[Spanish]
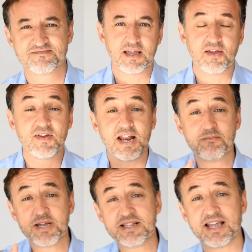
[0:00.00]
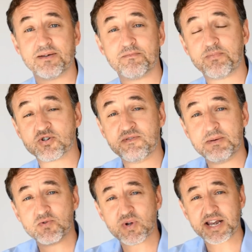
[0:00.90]
Y finalmente,
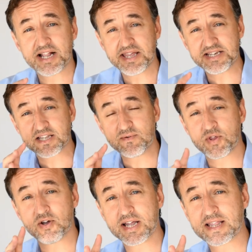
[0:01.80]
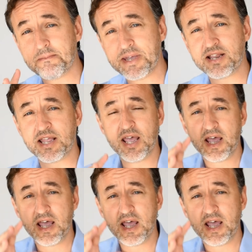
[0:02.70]
posiblemente un canal de distribución que también